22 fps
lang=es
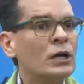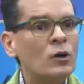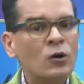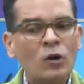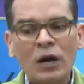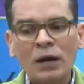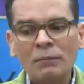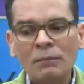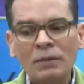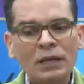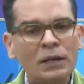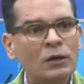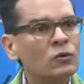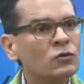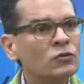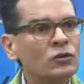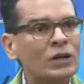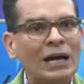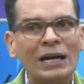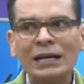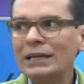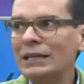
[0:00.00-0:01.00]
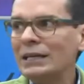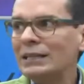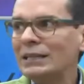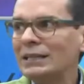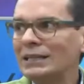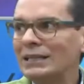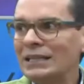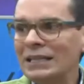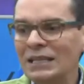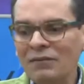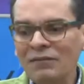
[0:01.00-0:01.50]
los amigos hay
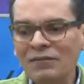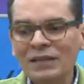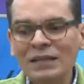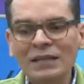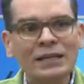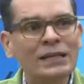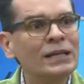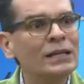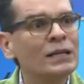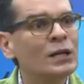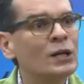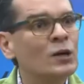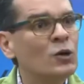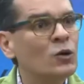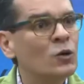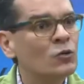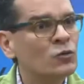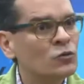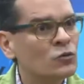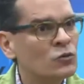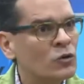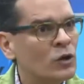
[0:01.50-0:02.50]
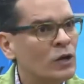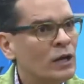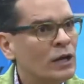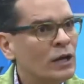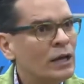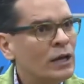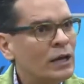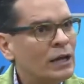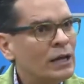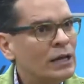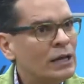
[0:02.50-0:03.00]
que dividirlos
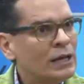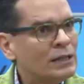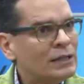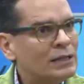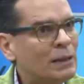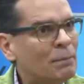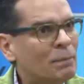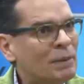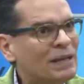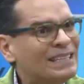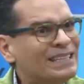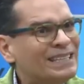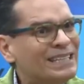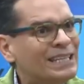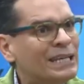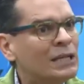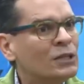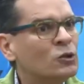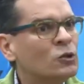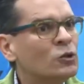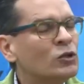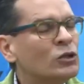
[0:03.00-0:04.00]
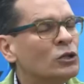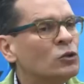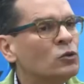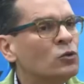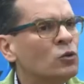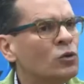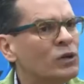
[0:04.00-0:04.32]
eh, dependiendo de tu